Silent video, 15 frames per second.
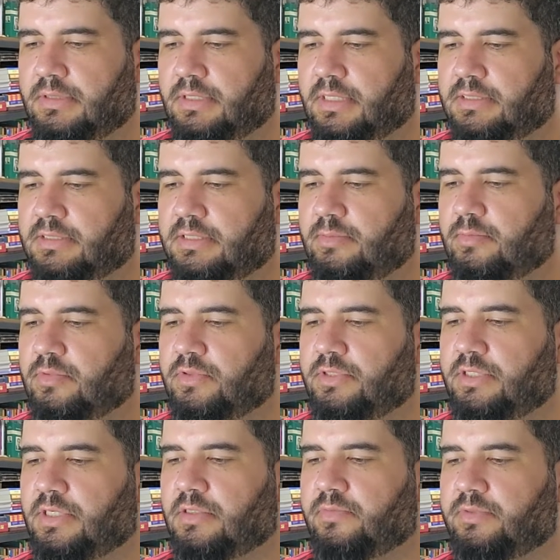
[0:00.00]
a Simone
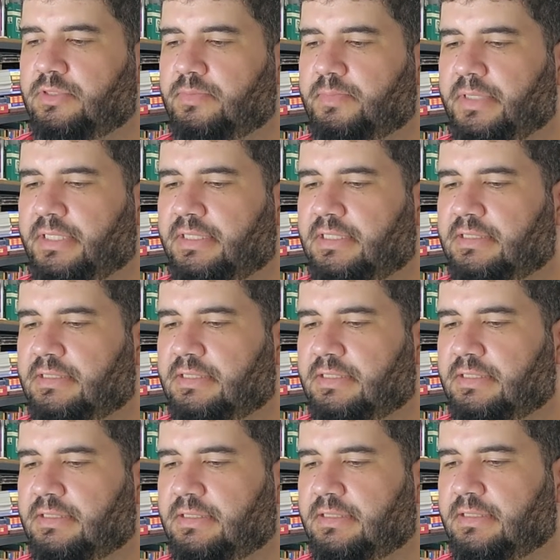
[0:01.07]
Alves
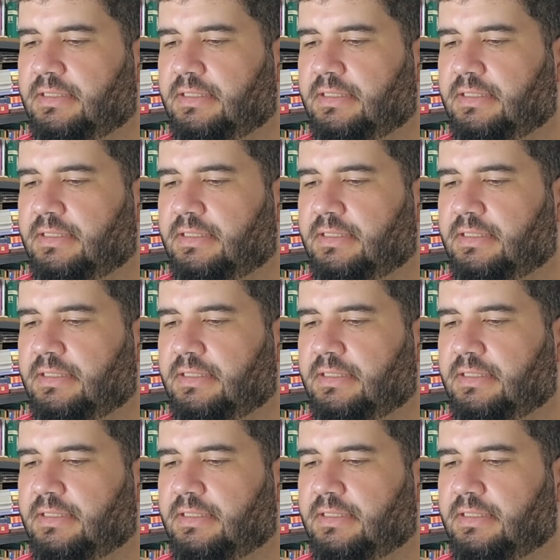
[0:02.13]
Pedersen